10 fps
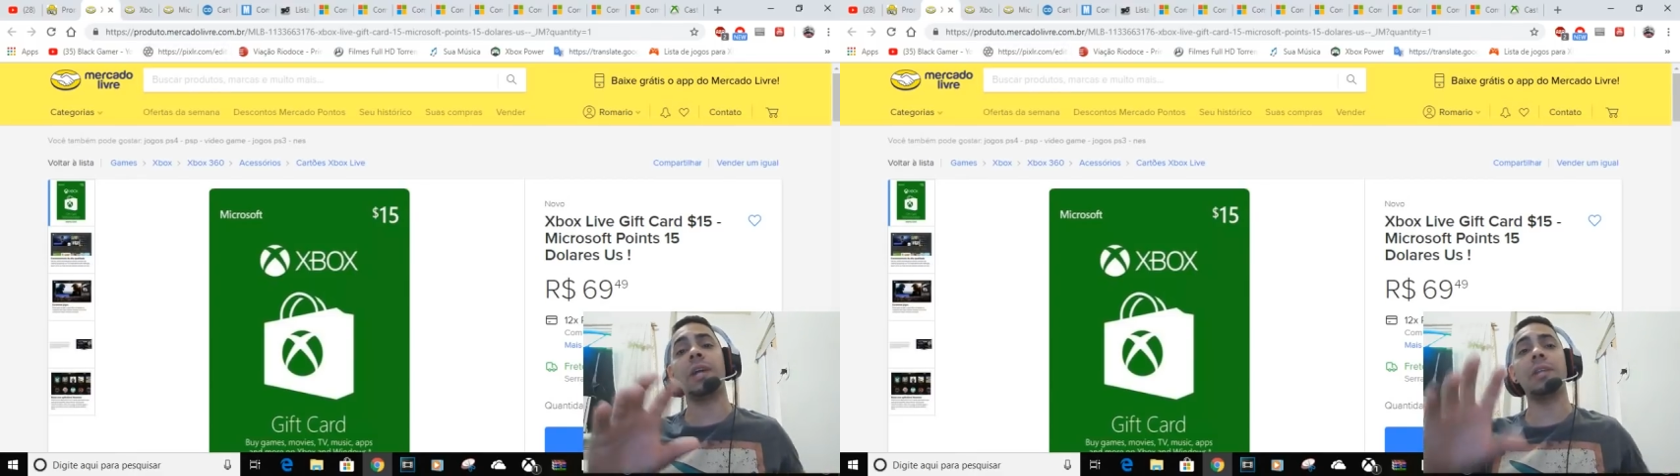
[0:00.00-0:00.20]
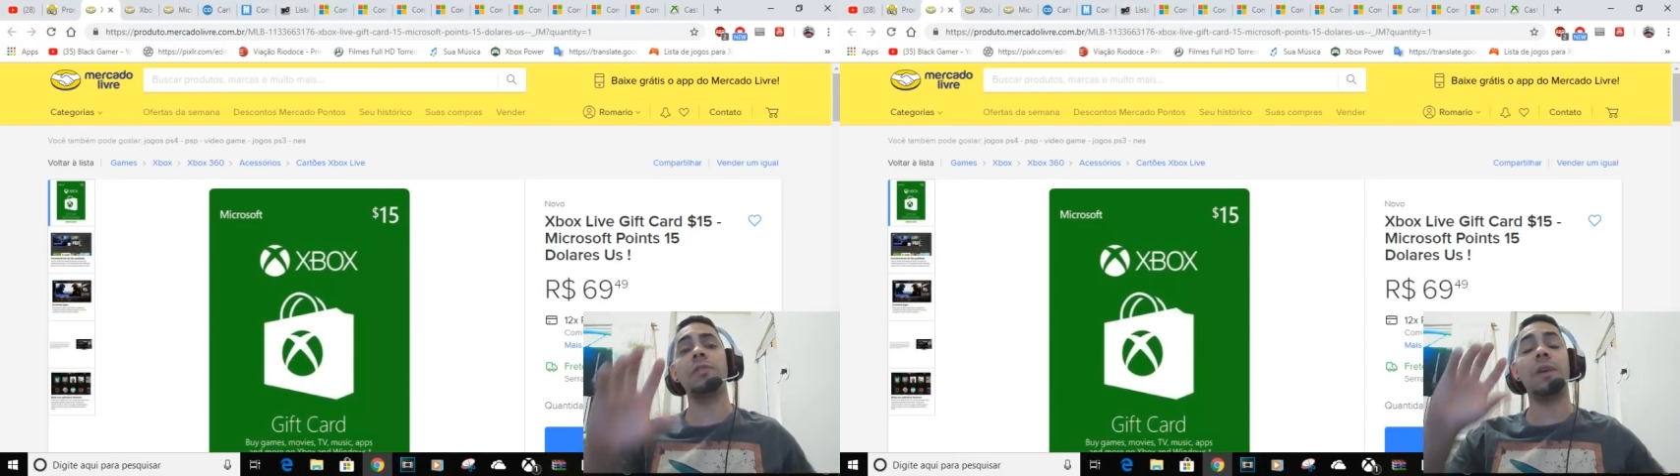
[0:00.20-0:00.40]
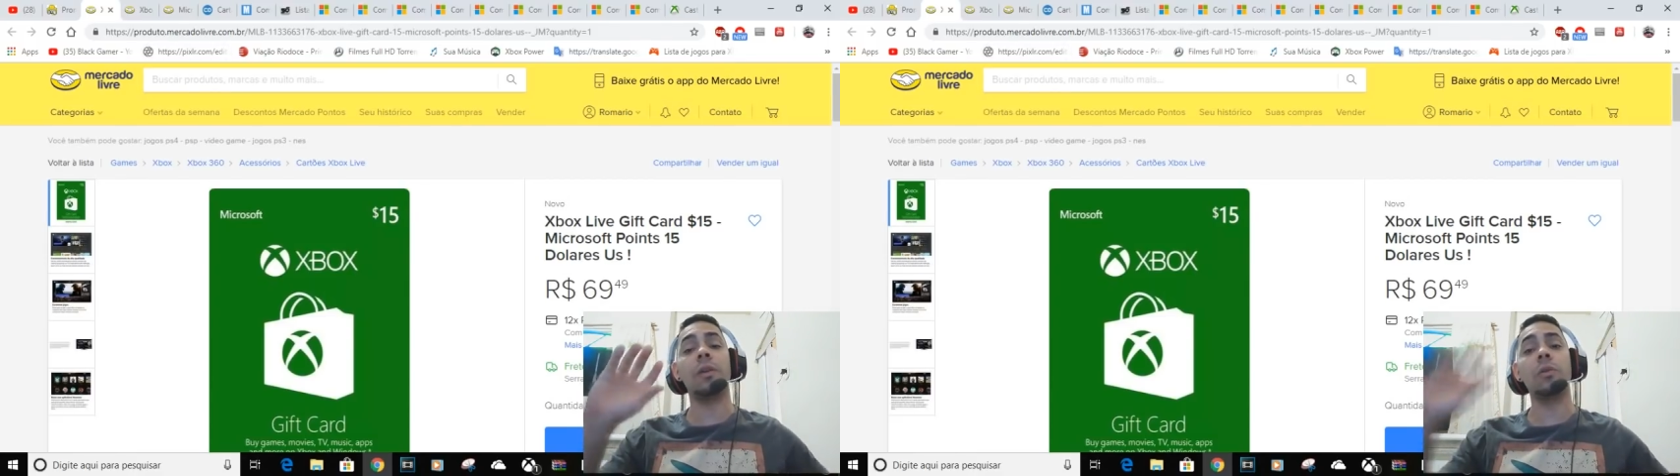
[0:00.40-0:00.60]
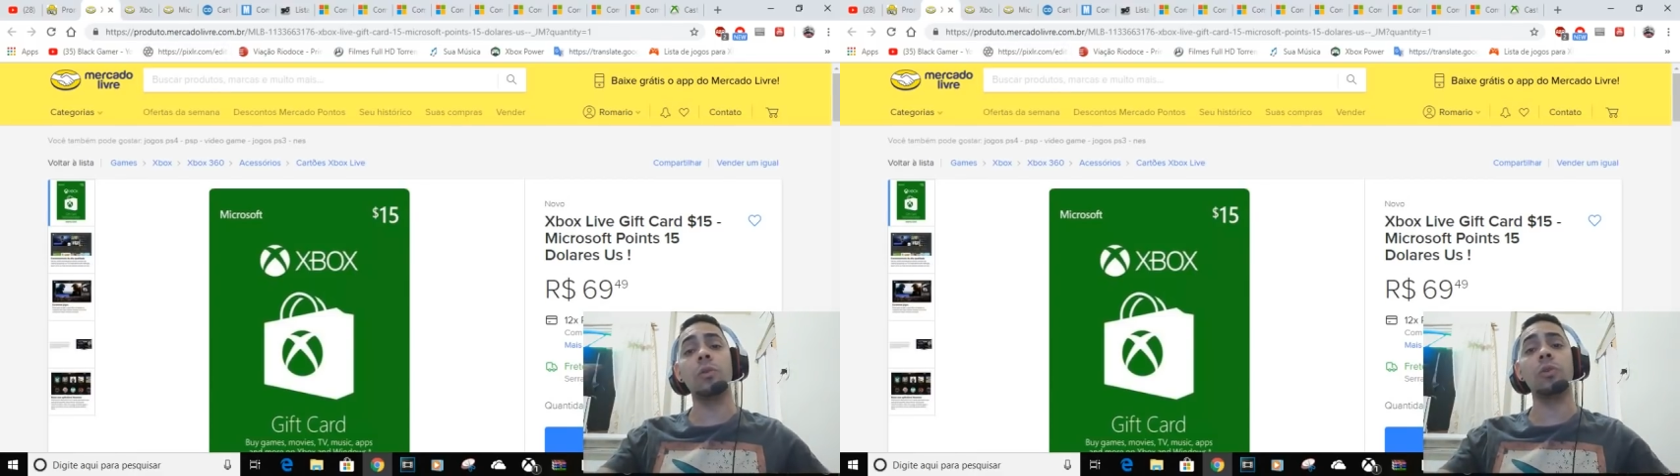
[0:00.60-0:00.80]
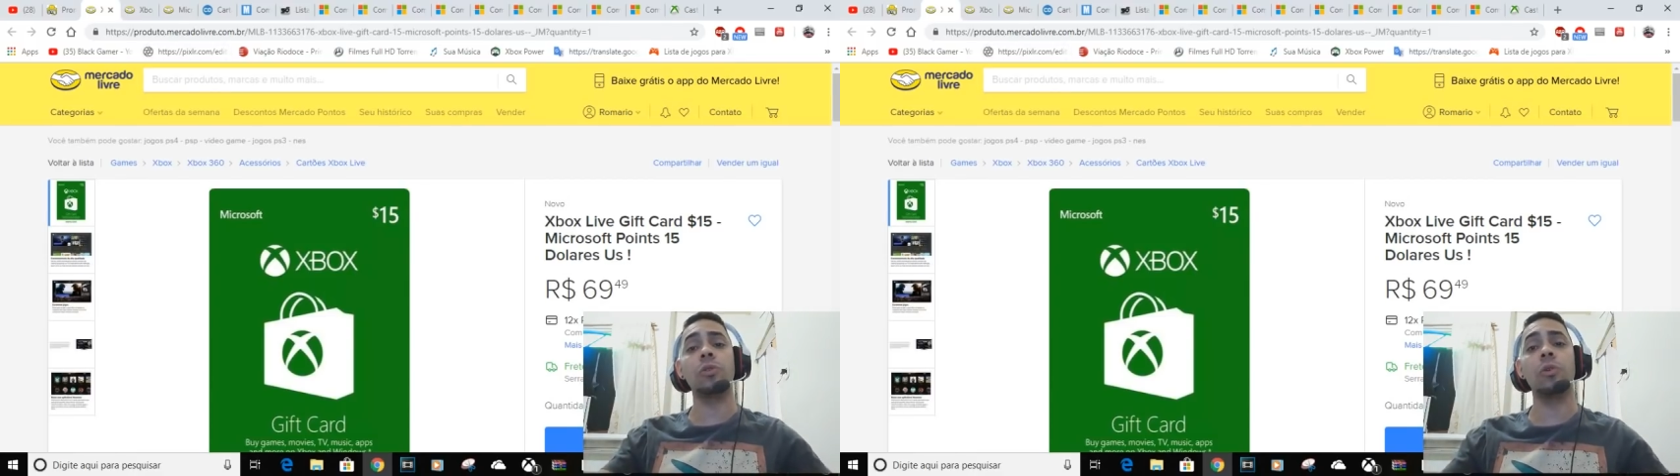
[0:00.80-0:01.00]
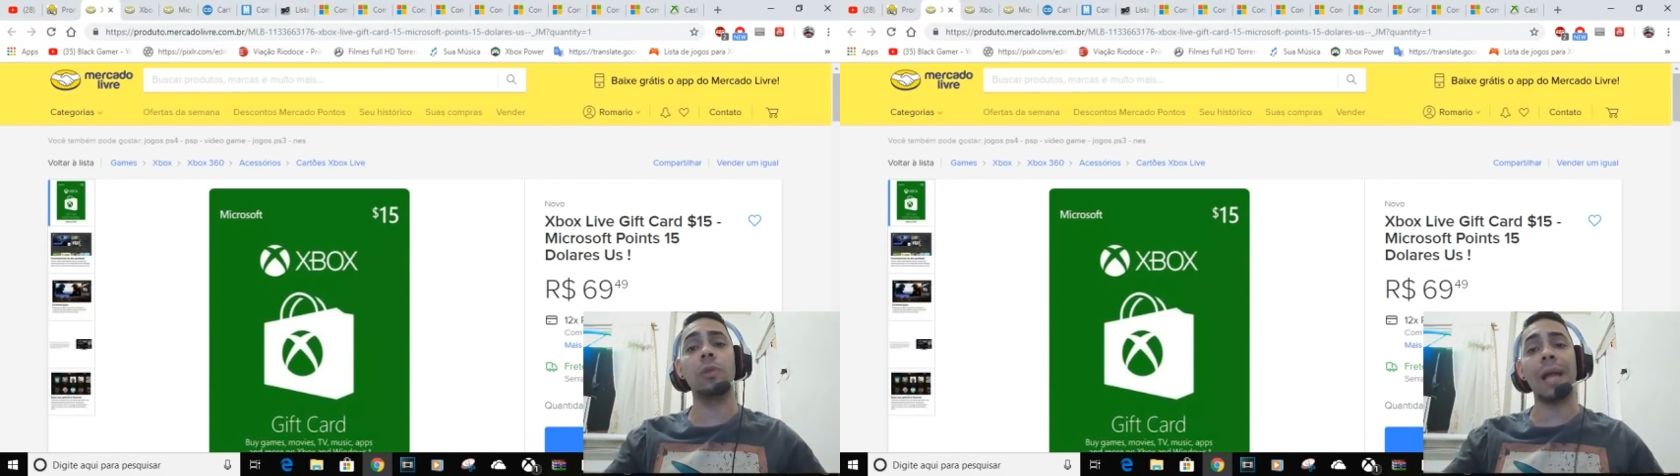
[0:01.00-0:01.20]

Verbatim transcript: card e o valor do jogo